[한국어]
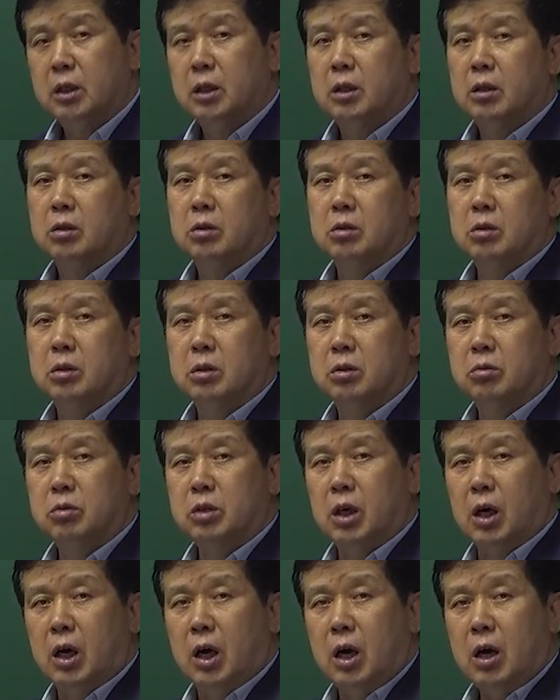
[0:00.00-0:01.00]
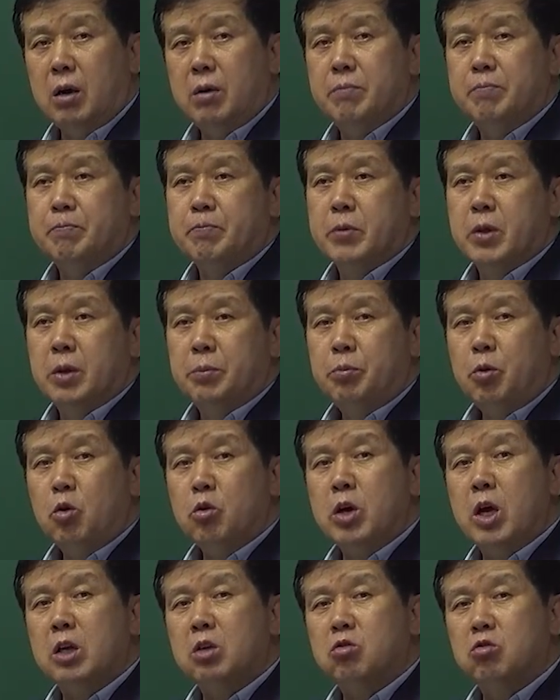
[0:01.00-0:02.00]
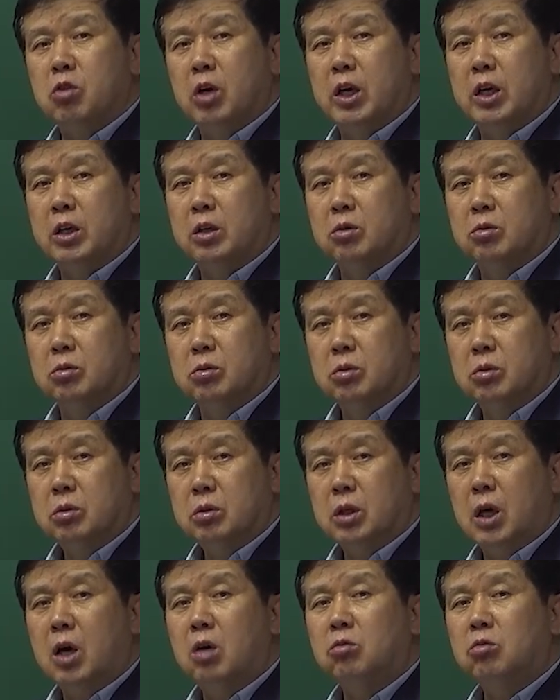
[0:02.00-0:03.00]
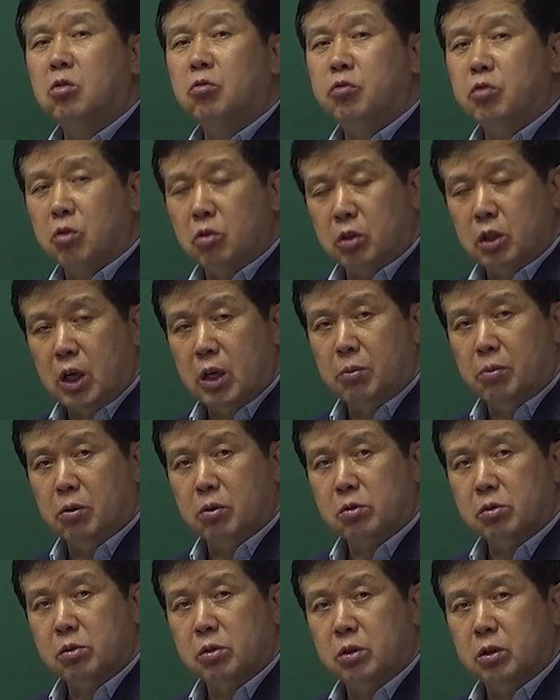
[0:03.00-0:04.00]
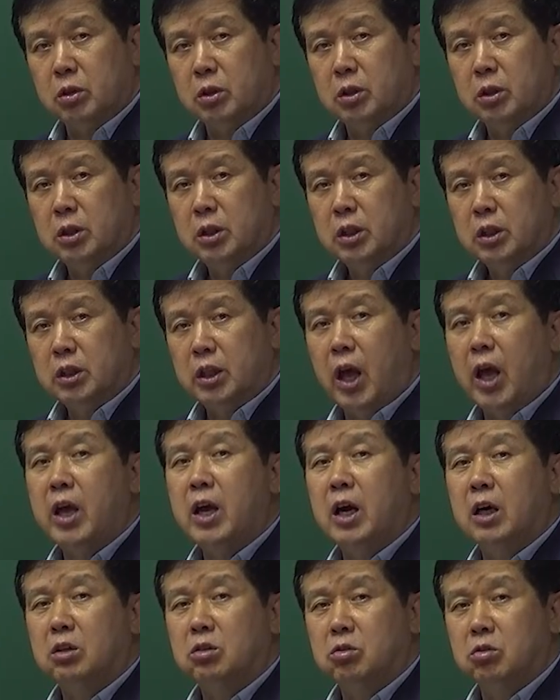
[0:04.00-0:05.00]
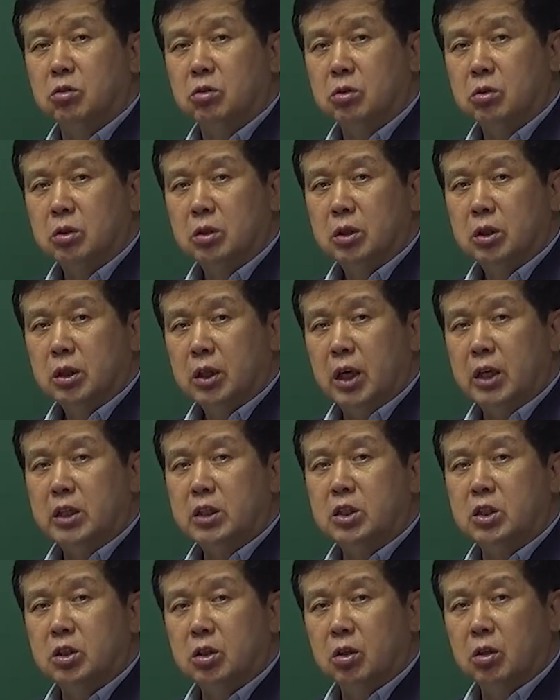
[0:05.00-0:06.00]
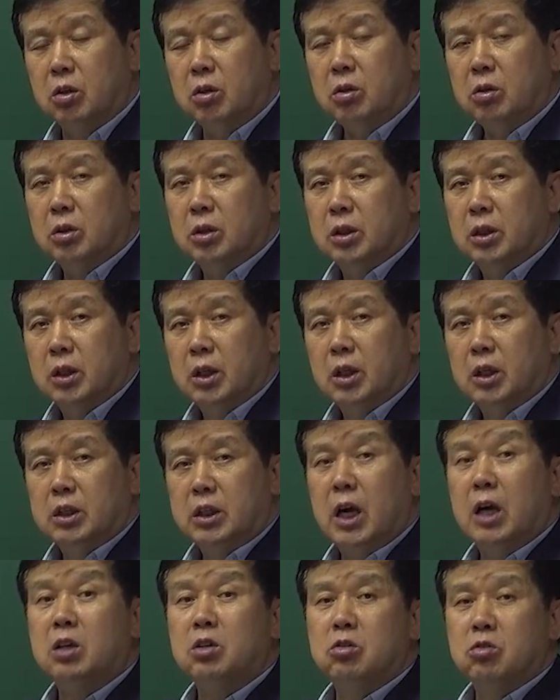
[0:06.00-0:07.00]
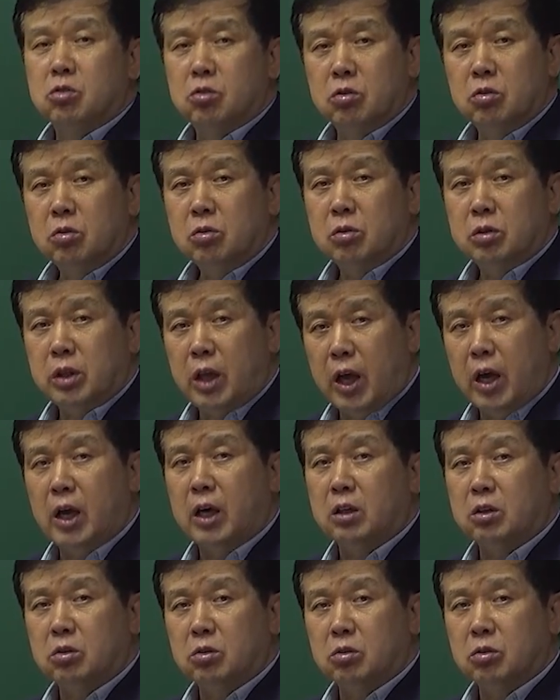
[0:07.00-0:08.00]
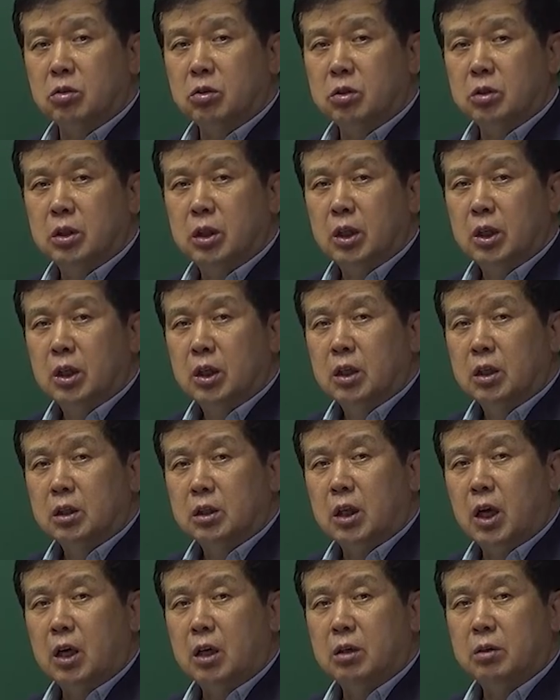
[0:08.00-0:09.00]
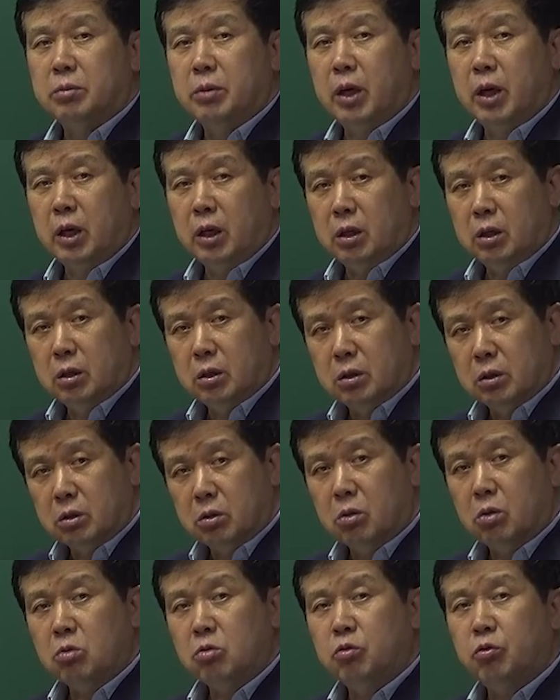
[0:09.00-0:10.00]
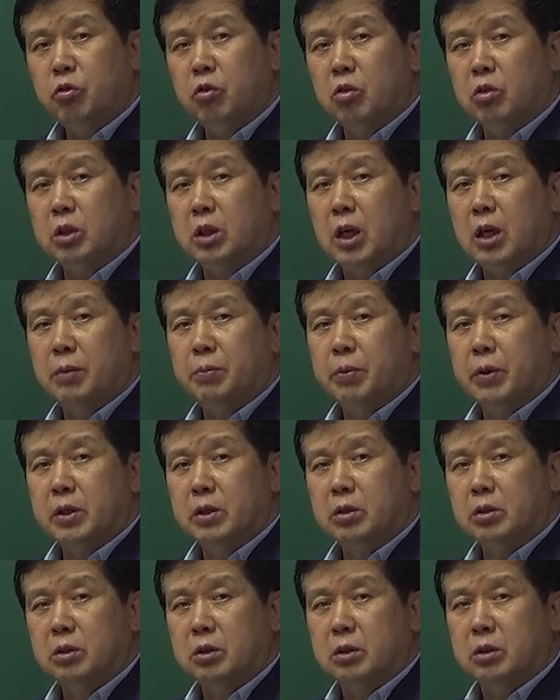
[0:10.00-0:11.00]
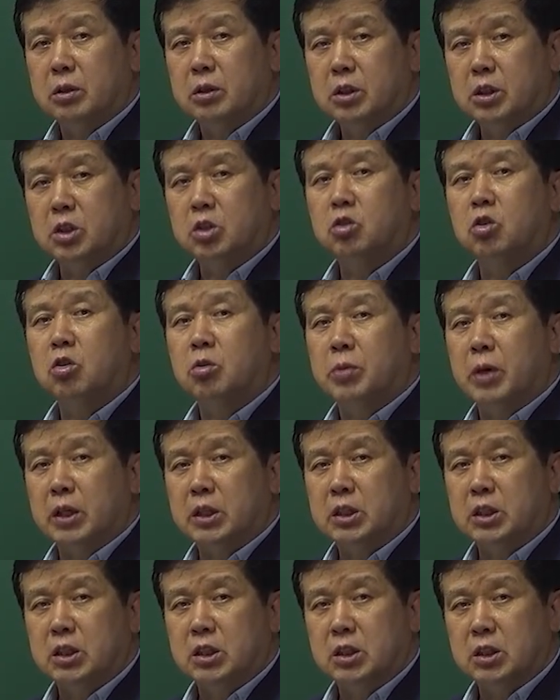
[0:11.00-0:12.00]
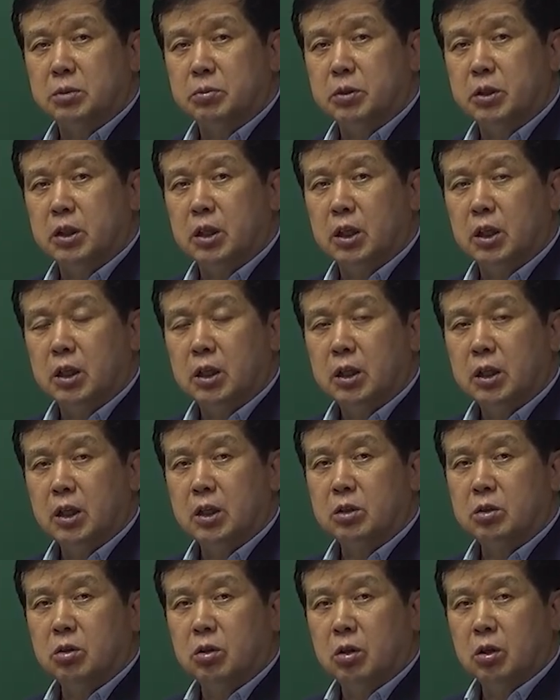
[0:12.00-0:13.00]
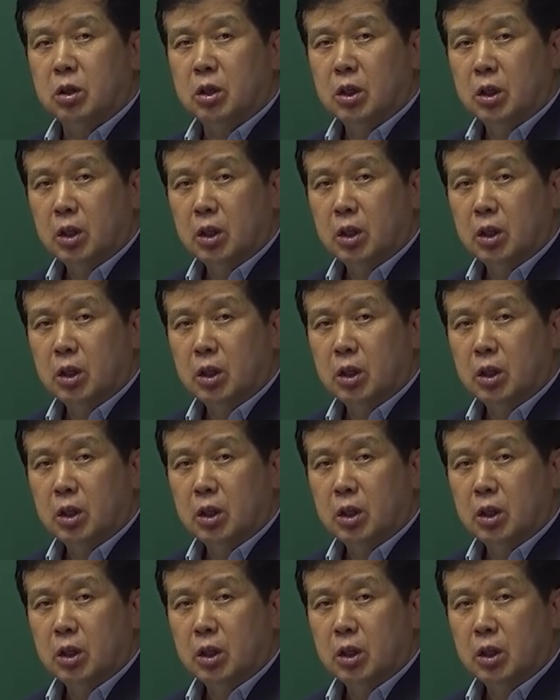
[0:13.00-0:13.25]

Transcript: 어, 우리가 평행류가 있고 카운터 플로 타입으로서 대향류가 있죠. 향류, 대향류. 그 다음에 크로스 플로 타입에서 직결의 방식이 있습니다. 그래서